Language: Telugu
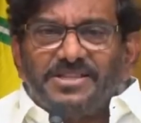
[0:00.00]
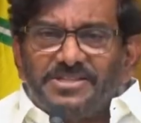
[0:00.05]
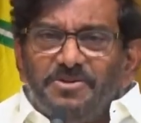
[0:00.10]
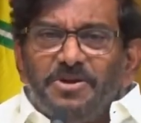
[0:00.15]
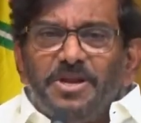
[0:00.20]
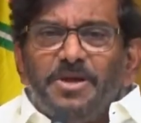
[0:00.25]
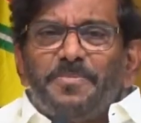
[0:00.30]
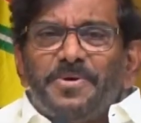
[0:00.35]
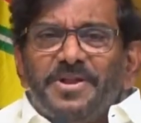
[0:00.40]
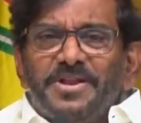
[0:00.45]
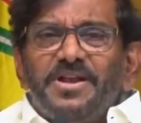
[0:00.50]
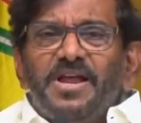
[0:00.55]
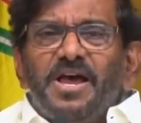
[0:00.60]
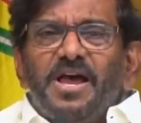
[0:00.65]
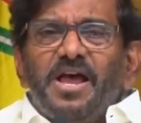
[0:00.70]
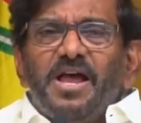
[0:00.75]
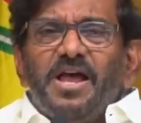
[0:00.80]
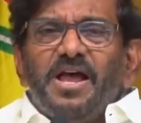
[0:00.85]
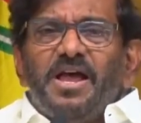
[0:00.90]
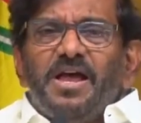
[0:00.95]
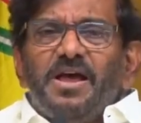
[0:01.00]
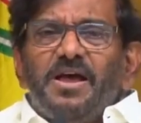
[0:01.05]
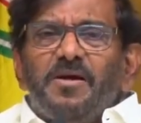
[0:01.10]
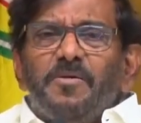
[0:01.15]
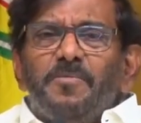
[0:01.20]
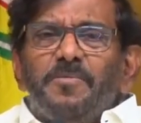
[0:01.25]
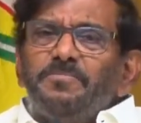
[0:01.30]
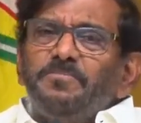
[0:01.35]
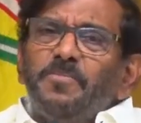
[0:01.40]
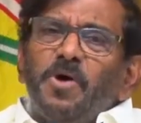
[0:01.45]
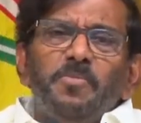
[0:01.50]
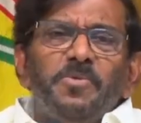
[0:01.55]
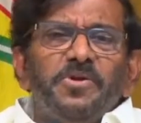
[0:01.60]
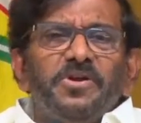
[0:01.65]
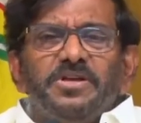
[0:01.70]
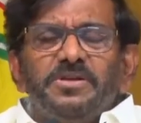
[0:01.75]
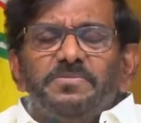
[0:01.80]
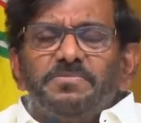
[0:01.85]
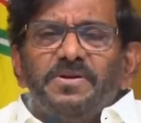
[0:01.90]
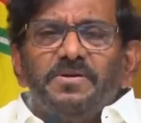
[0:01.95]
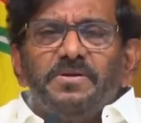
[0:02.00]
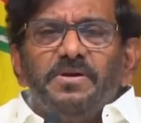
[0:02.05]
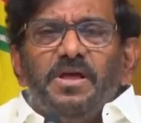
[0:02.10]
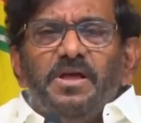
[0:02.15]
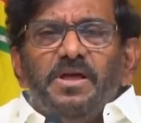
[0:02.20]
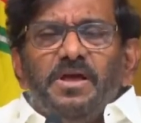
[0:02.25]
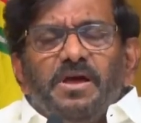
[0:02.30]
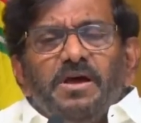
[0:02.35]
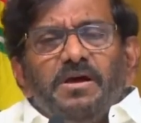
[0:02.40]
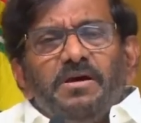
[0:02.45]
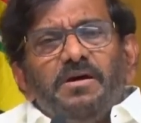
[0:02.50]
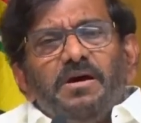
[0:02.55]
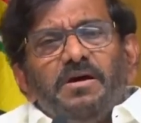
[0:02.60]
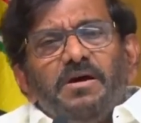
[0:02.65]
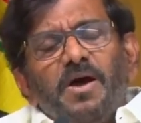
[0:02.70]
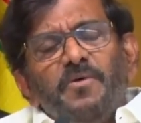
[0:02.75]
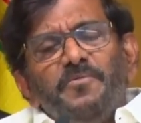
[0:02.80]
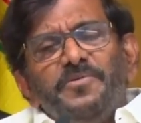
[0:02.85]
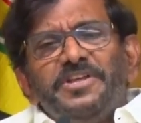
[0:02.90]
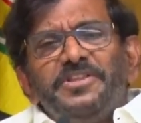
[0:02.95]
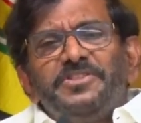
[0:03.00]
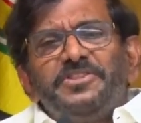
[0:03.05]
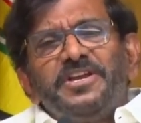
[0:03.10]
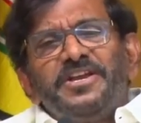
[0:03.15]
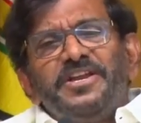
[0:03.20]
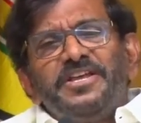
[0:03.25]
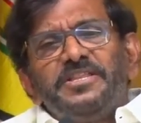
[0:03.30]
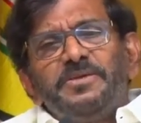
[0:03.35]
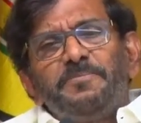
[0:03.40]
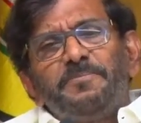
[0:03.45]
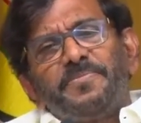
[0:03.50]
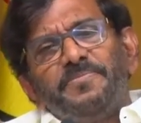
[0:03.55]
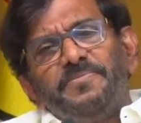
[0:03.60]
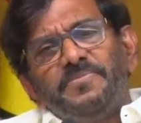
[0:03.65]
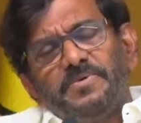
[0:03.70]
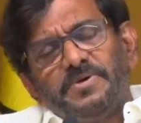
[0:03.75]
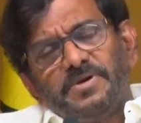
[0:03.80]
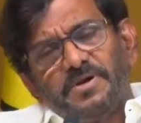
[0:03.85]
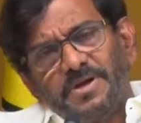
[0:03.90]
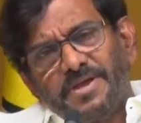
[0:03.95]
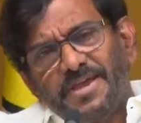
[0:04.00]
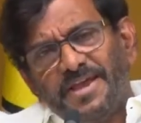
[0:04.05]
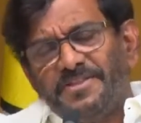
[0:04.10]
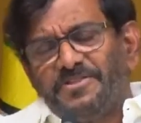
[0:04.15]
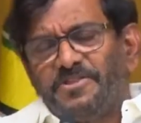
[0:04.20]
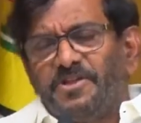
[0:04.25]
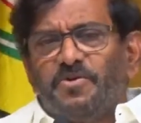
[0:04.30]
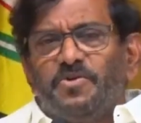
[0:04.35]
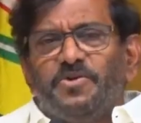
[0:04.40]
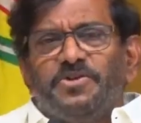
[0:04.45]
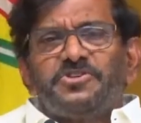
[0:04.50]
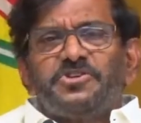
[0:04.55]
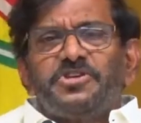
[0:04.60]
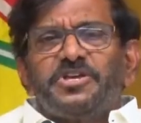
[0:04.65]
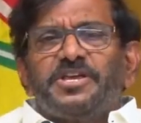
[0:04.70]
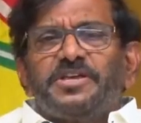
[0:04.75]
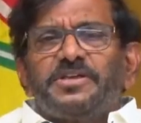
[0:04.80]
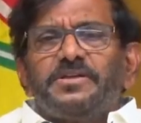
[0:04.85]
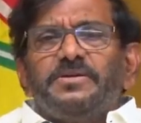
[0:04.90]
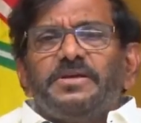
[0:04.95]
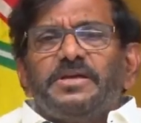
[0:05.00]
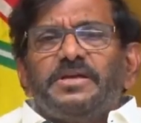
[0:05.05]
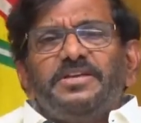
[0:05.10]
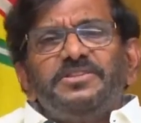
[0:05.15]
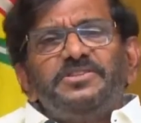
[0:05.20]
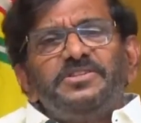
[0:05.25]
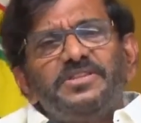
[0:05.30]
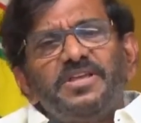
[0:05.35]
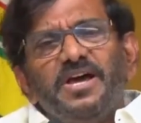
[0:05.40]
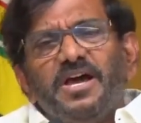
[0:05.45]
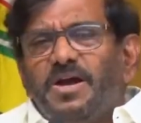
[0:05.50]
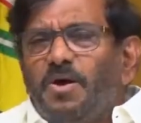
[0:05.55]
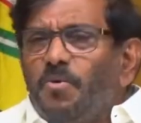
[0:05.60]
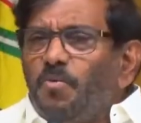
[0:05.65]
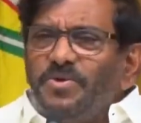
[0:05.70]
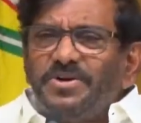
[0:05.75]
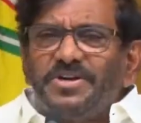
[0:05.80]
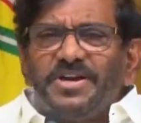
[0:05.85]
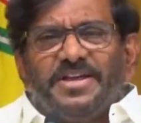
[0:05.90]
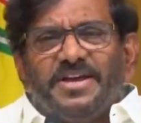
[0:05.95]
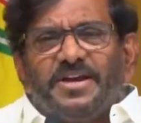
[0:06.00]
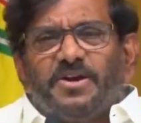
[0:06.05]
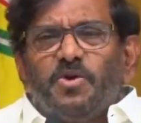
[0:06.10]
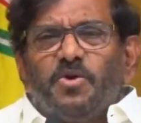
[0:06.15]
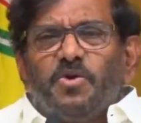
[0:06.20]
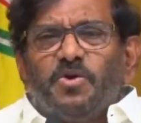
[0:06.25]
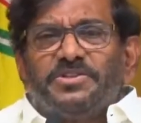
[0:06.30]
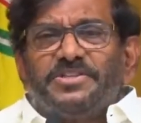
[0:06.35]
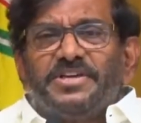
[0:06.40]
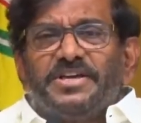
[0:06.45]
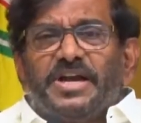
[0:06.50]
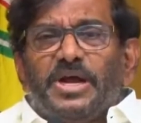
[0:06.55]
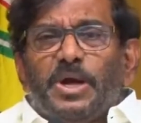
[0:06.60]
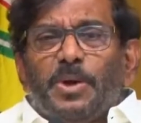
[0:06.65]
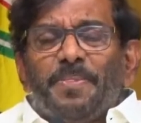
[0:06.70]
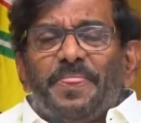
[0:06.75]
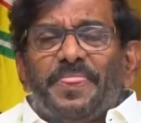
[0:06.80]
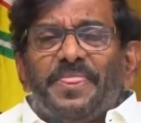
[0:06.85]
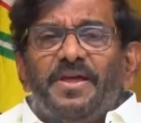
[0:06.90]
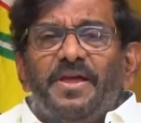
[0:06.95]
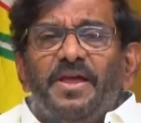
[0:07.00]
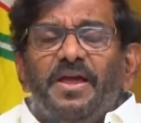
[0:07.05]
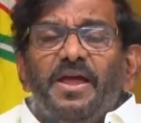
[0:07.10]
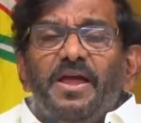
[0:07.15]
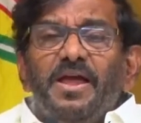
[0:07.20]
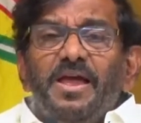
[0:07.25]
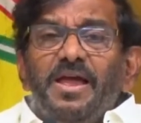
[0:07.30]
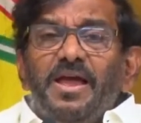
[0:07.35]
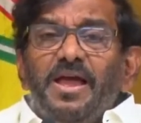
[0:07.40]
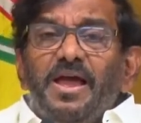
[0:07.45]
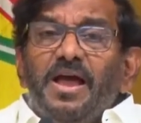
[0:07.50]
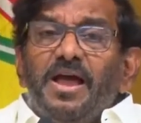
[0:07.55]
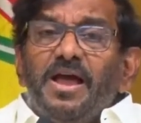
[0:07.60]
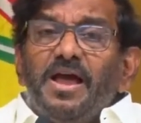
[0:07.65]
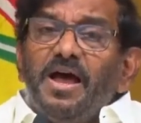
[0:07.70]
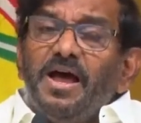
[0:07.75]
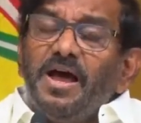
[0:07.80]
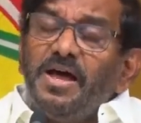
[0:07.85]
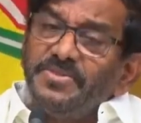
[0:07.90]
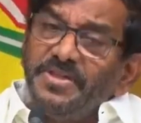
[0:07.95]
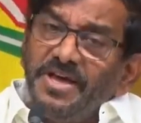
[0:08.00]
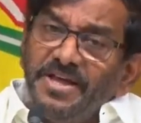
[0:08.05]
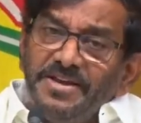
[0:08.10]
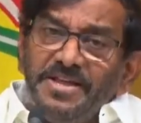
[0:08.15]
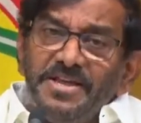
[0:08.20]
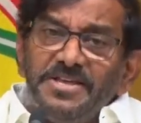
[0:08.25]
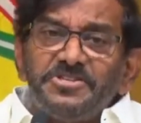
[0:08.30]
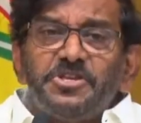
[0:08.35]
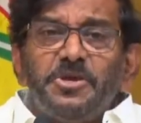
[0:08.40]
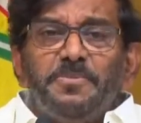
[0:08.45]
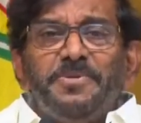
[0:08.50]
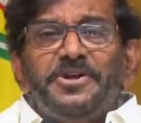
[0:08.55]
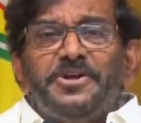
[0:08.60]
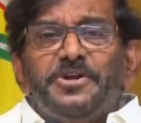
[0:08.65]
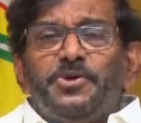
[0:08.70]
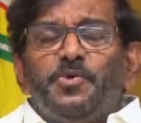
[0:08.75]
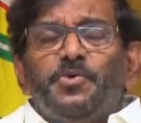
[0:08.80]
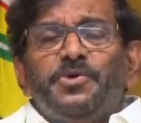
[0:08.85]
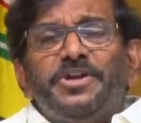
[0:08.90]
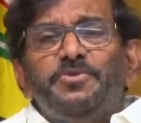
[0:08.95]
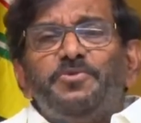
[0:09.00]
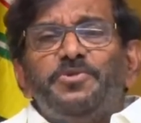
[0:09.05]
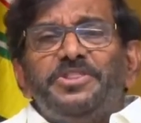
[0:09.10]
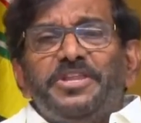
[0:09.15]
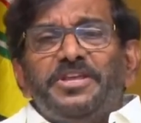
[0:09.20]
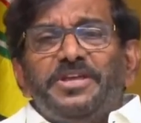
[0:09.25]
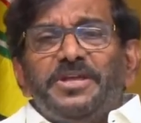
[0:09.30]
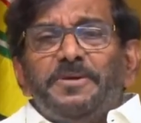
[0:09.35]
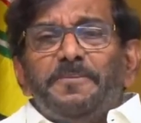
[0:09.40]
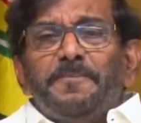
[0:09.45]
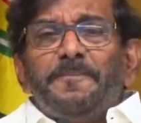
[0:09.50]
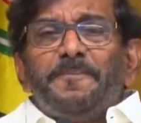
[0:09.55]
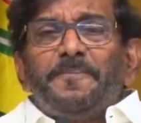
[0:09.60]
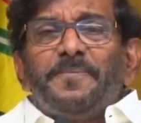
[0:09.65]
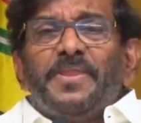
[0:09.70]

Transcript: గతంలో ఎప్పుడన్నా మామూలుగా అవినీతి అనేది కేంద్రం నుంచి కింద దాకా ఉంటాయి ఎక్కడో ఒక దగ్గర దాని ఏసీబీ డ్యూటీ ఉంది